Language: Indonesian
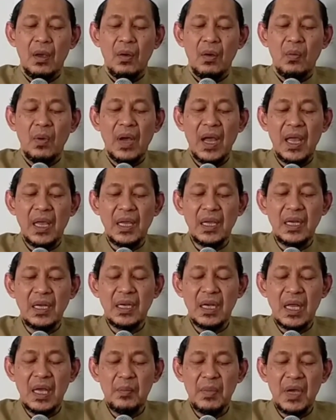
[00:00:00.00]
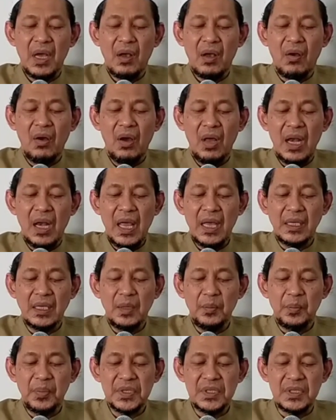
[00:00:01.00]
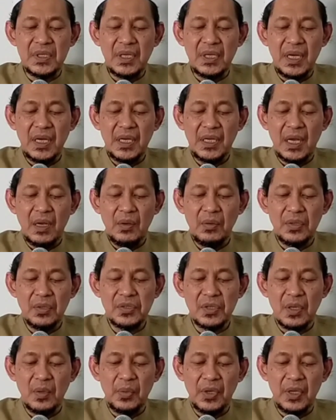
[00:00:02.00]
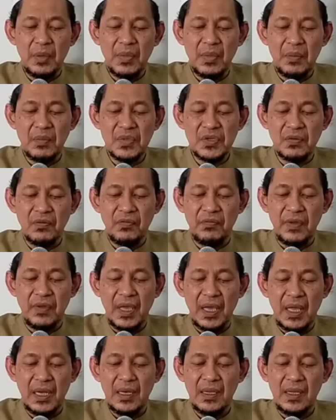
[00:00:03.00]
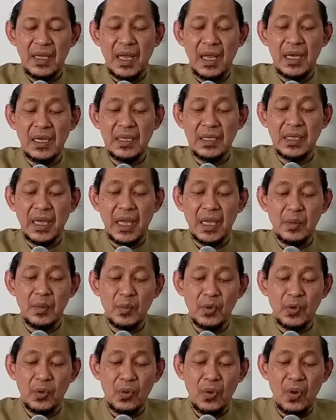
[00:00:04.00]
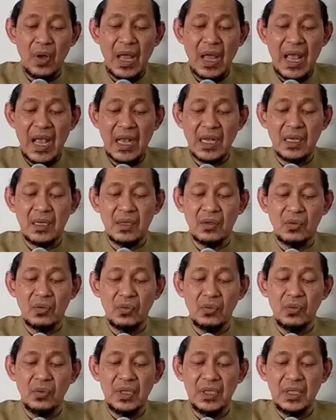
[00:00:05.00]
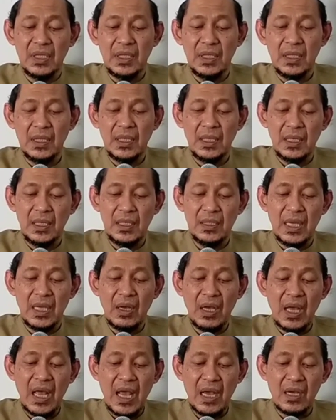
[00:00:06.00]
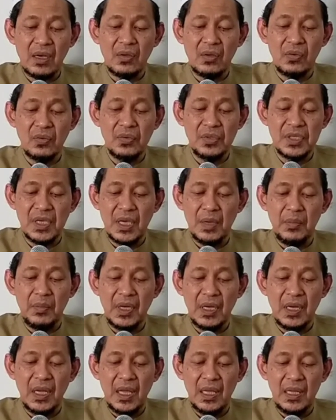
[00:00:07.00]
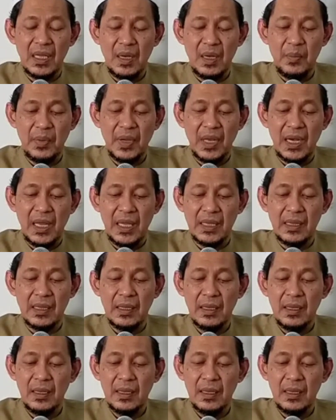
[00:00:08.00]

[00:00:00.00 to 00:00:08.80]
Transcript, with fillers: Wa inna ma qala ing pestine dawuh sapa Imam Sufyan zalika ing kono akruli akhruja min hadzal balad